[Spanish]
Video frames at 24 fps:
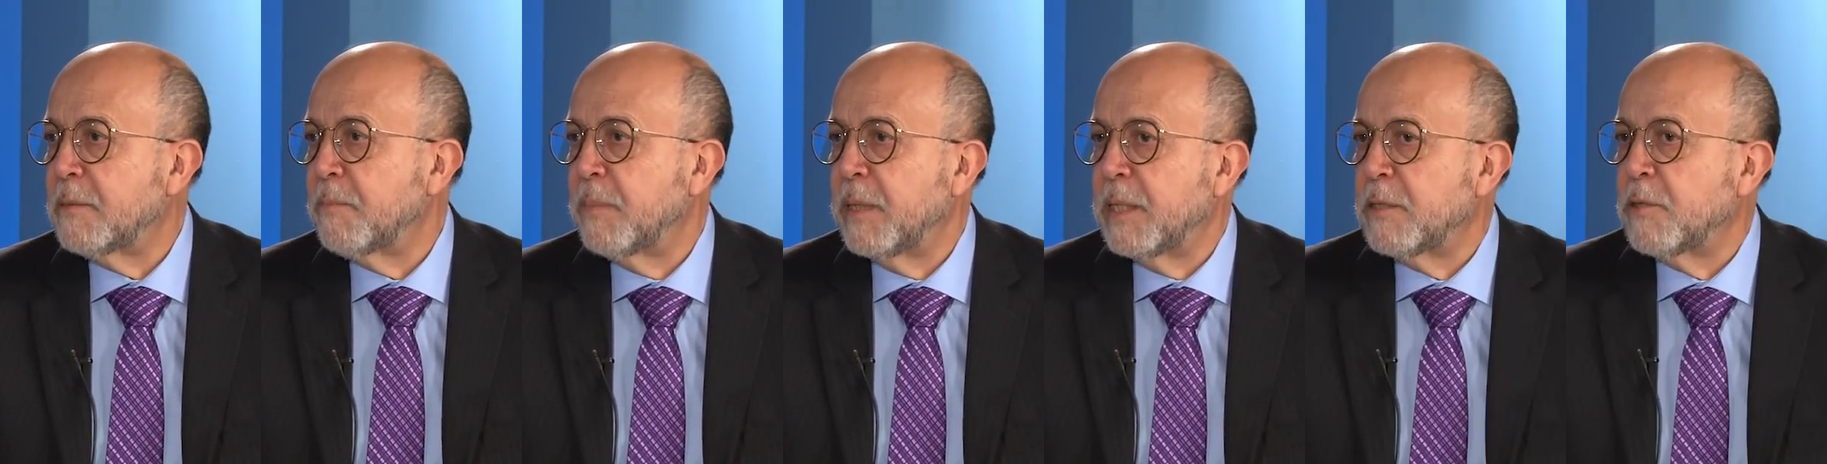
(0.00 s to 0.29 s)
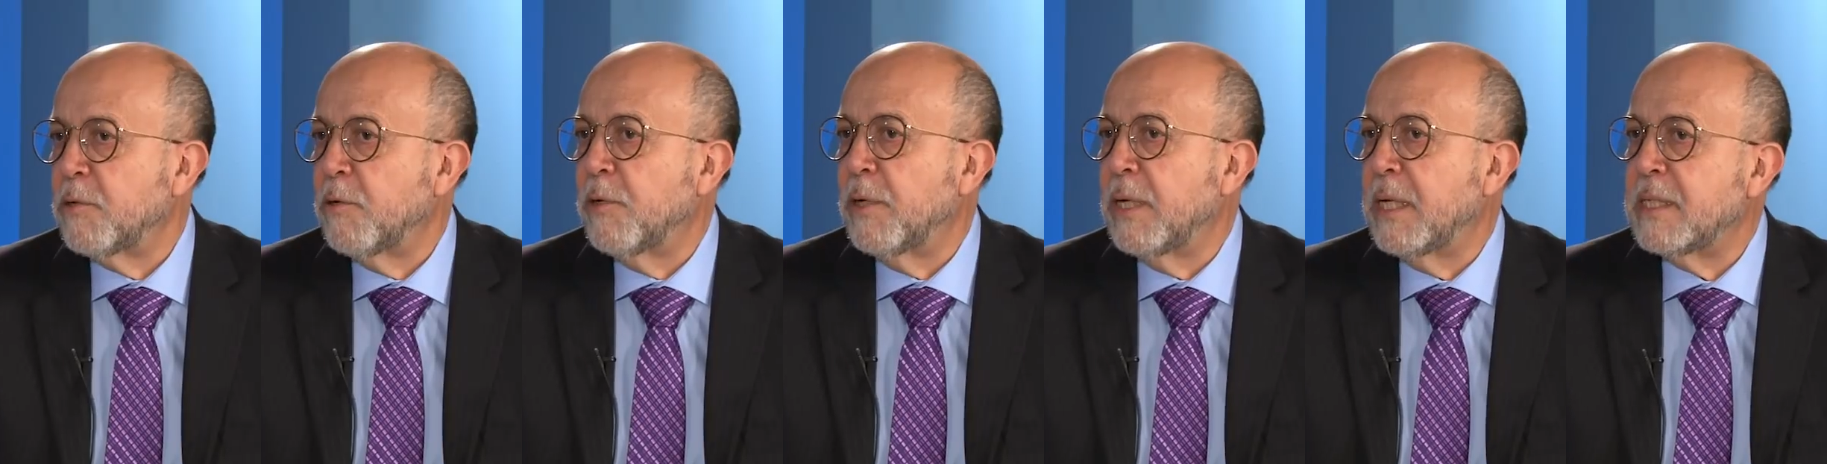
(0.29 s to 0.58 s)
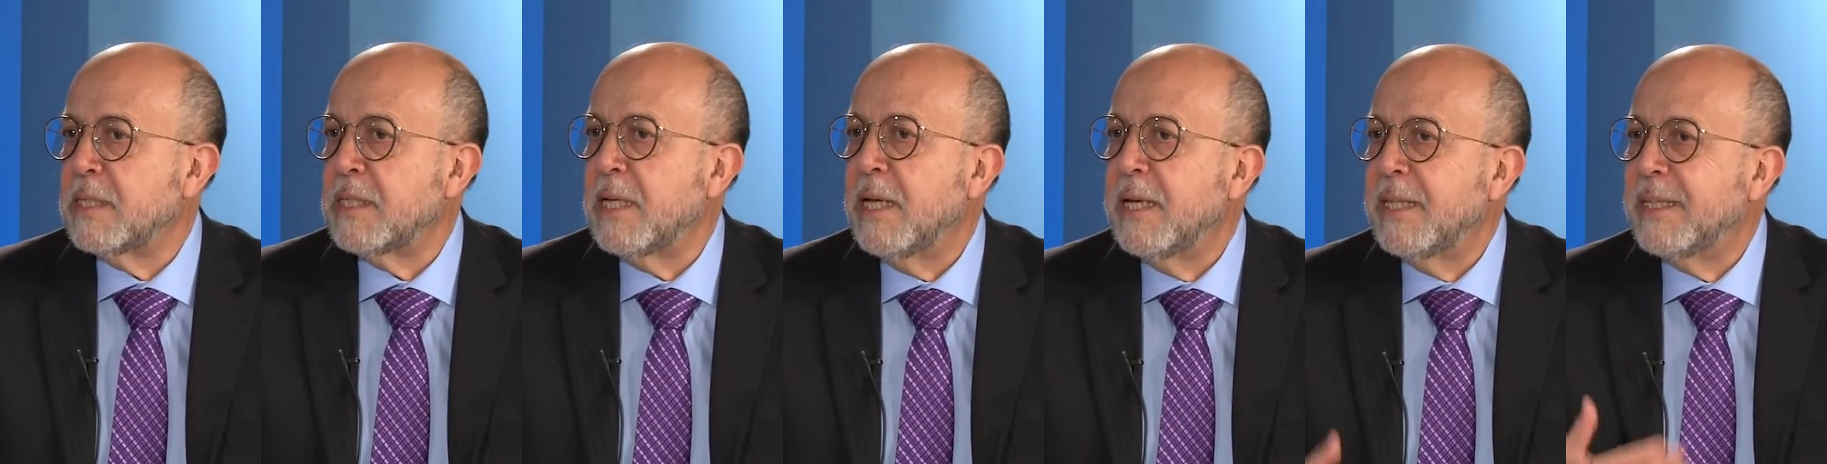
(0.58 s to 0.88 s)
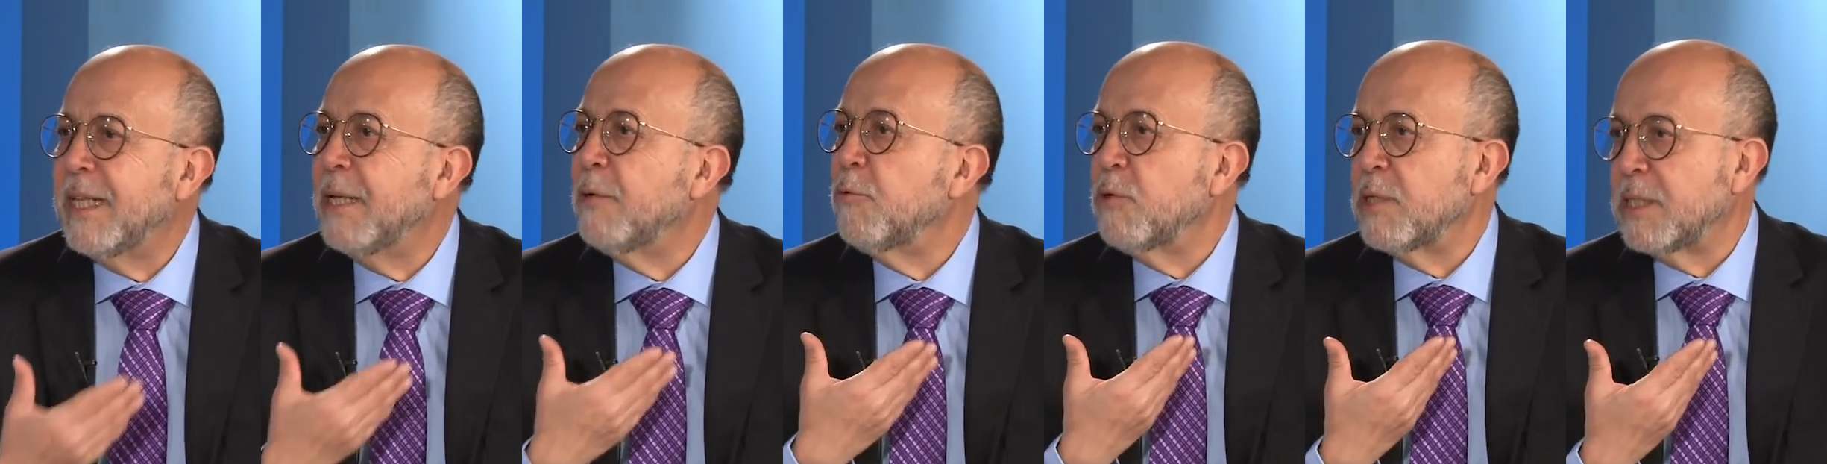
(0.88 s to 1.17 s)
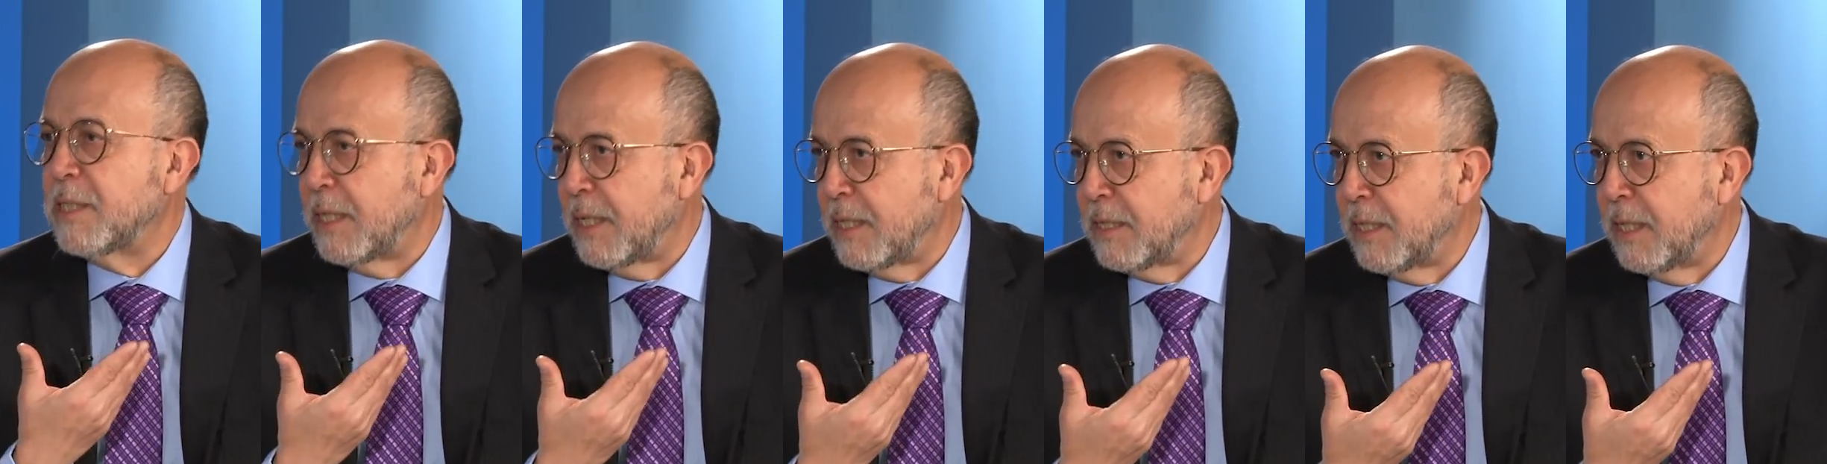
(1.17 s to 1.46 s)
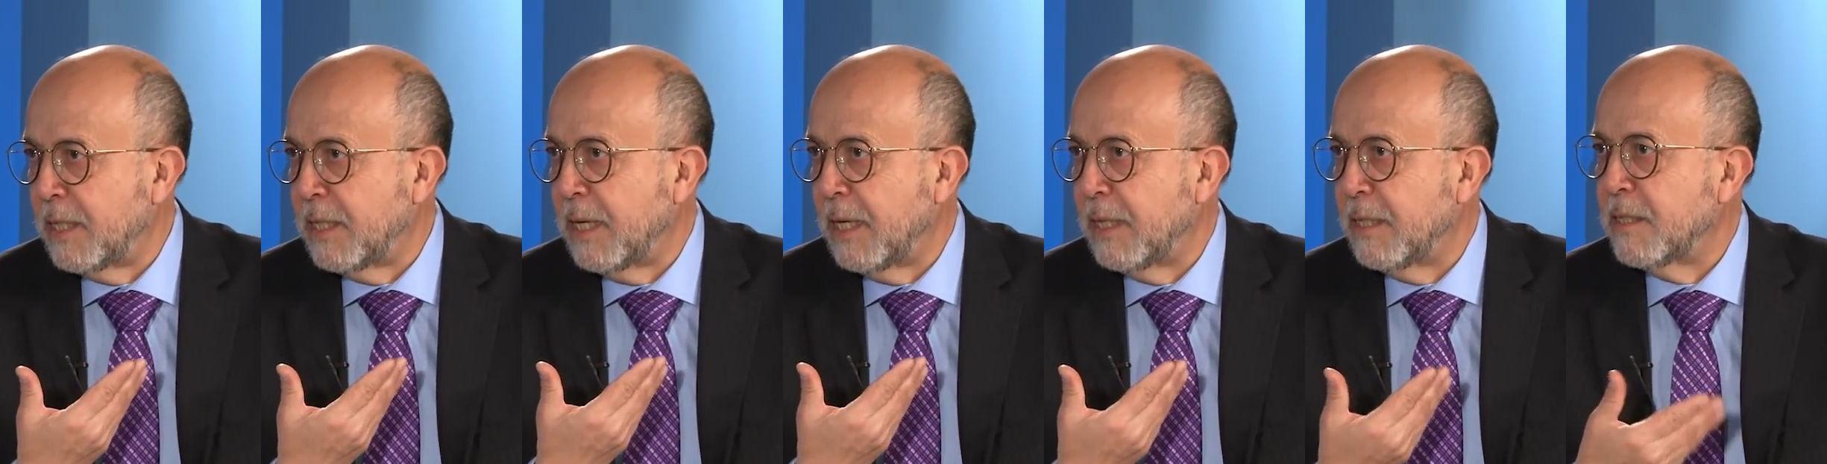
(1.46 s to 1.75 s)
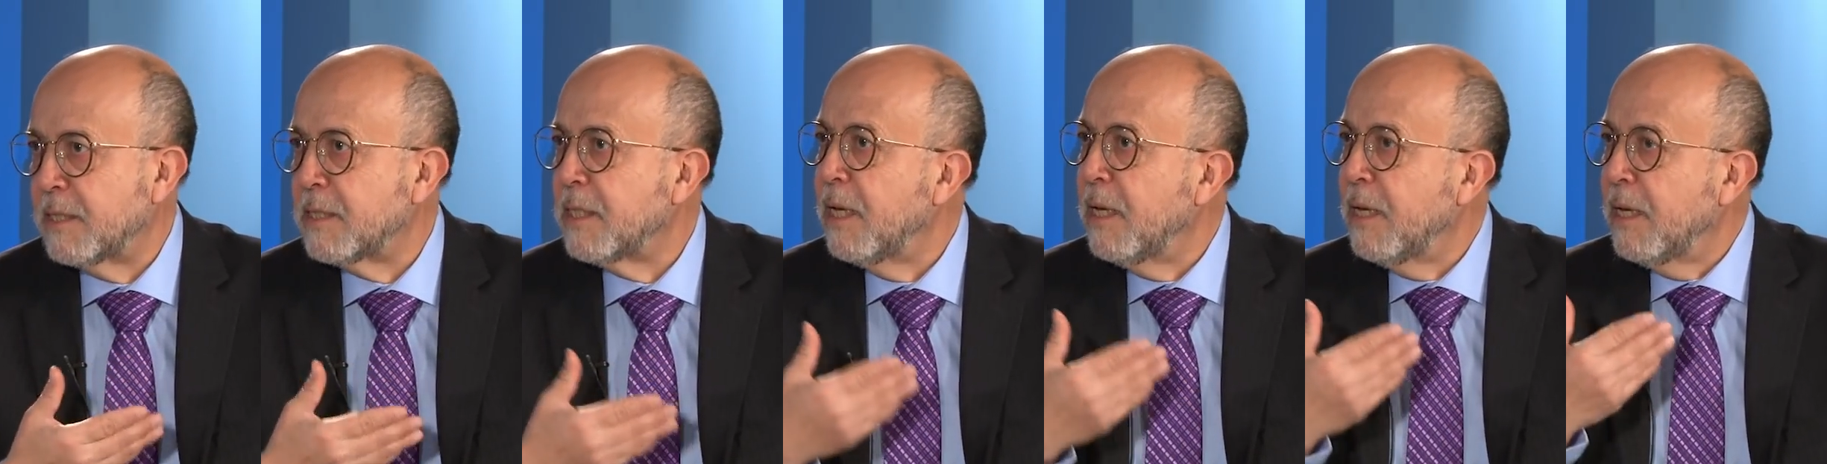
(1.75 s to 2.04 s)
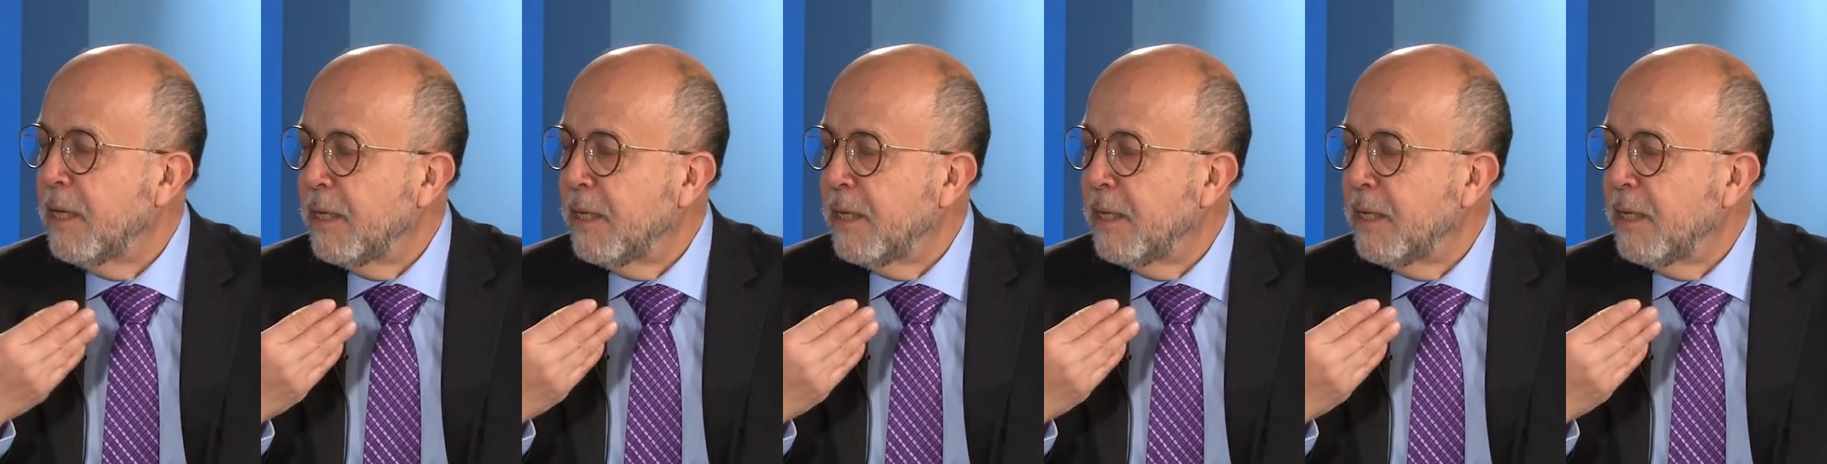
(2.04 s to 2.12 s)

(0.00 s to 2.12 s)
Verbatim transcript: personas de nuestras edades,